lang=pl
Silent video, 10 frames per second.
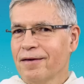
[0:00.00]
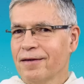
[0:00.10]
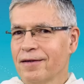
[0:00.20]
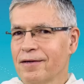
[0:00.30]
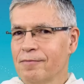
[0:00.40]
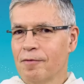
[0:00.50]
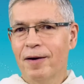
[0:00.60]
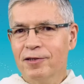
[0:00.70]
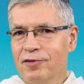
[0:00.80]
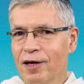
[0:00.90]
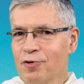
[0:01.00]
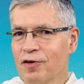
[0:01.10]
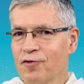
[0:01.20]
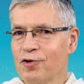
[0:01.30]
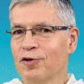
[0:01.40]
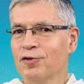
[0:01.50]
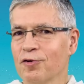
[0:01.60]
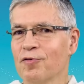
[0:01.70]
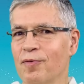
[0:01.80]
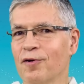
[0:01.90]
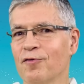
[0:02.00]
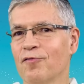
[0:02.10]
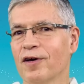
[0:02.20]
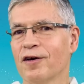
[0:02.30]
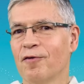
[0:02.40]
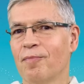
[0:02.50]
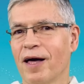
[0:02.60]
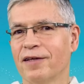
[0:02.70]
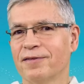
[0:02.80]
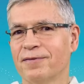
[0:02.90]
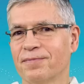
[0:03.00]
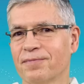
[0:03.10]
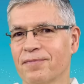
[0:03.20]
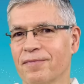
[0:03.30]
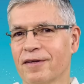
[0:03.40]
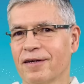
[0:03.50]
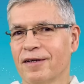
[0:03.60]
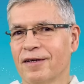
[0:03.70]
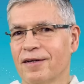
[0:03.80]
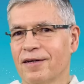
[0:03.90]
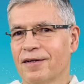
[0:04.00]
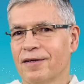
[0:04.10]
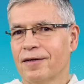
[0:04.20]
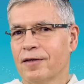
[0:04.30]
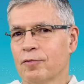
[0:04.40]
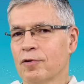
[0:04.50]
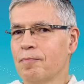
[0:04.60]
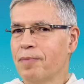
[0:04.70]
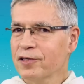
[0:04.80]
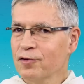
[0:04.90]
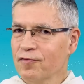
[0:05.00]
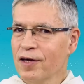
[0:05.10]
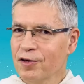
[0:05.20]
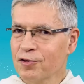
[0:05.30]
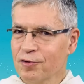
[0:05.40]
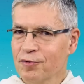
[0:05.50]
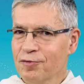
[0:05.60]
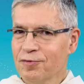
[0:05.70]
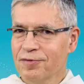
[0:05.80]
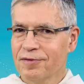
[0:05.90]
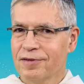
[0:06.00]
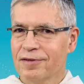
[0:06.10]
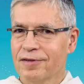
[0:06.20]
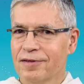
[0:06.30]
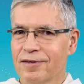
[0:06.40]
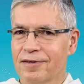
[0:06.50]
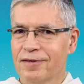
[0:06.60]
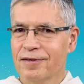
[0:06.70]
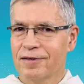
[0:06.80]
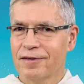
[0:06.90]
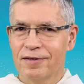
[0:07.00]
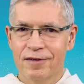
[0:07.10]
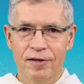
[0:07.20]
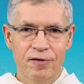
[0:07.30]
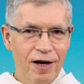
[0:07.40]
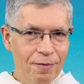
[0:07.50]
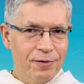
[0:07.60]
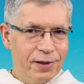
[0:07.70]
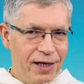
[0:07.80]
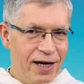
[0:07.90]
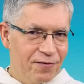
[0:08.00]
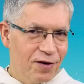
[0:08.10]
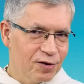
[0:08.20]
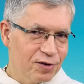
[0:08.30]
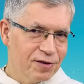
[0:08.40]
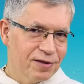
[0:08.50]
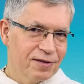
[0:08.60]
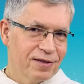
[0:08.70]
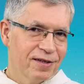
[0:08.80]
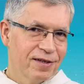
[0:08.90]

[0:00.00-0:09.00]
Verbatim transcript: e, no, bardzo dał się wciągnąć Bogu w jego plany e, i który bardzo wierzył e, i działał tak, jak wierzy,